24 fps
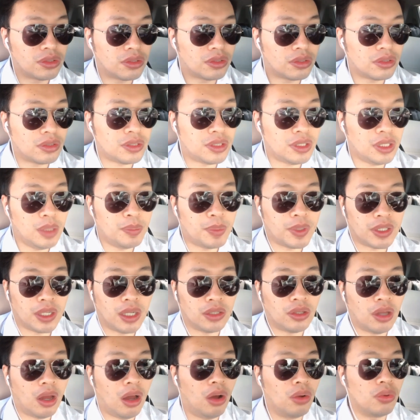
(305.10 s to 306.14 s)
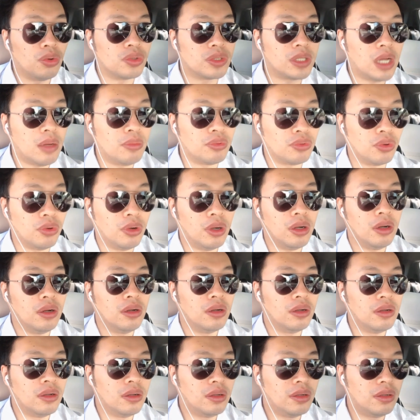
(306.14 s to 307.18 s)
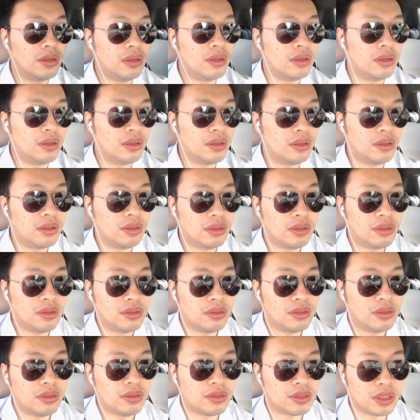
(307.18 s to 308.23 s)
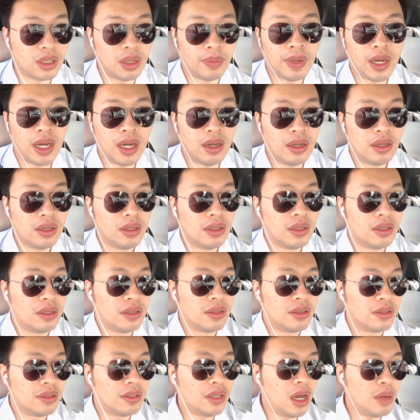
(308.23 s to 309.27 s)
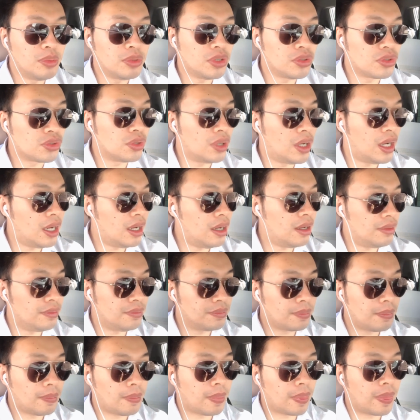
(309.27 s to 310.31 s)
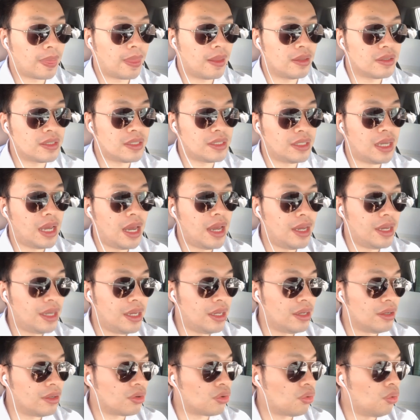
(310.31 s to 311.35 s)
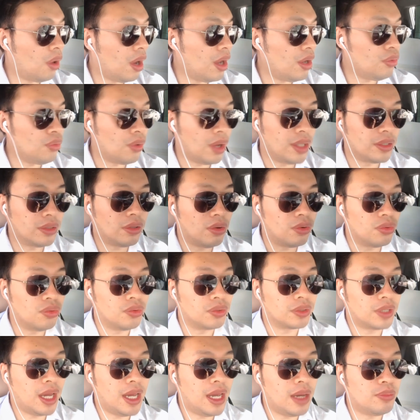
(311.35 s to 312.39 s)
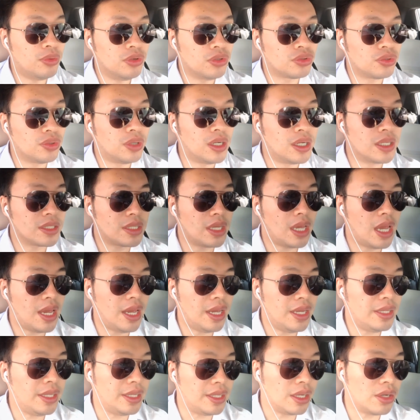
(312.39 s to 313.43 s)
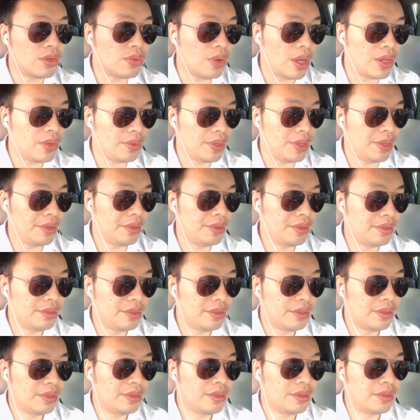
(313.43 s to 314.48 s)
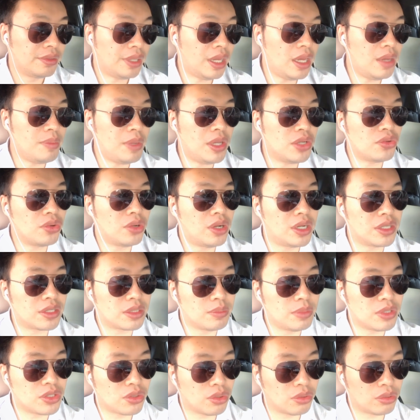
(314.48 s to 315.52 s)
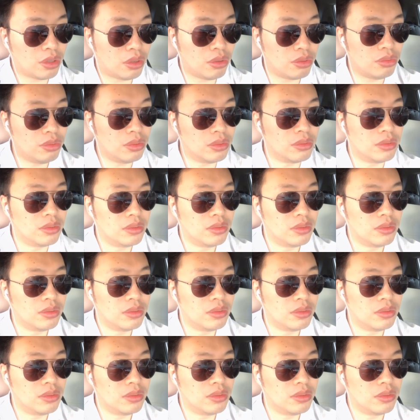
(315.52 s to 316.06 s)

基本上套路差不多，知道吗？要不就是说，CIA 官员透露，他也不说 CIA 哪个官员，他也没说什么时候透露，